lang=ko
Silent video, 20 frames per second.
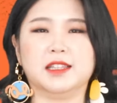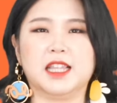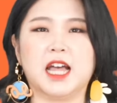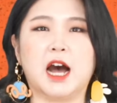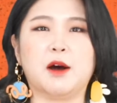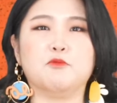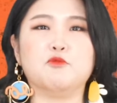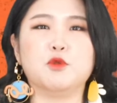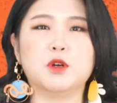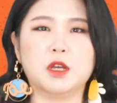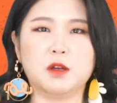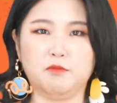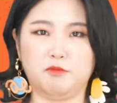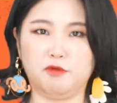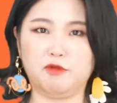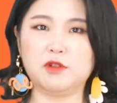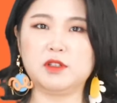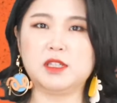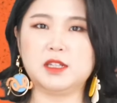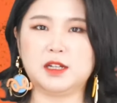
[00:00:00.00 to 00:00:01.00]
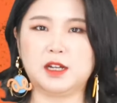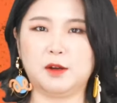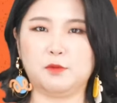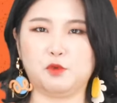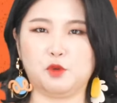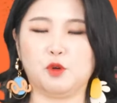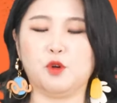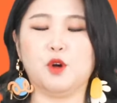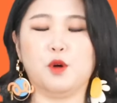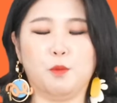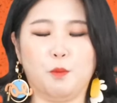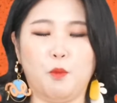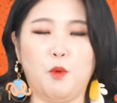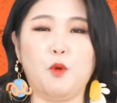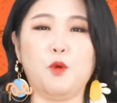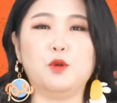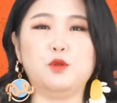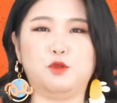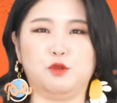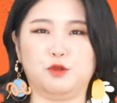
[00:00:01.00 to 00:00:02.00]
나무의 묵직함도
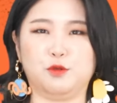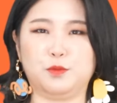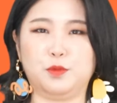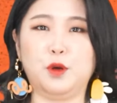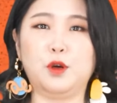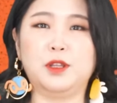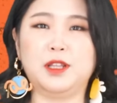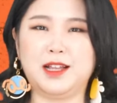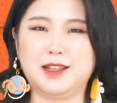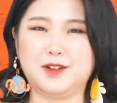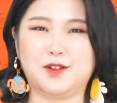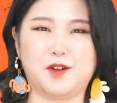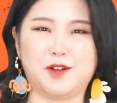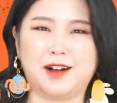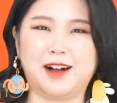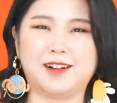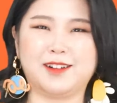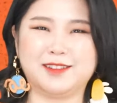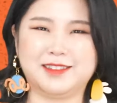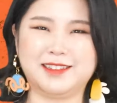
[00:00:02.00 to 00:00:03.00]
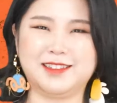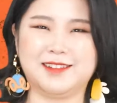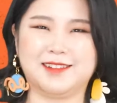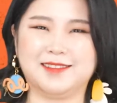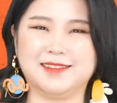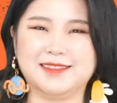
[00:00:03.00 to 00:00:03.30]
모두 표현하는 것 같거든요.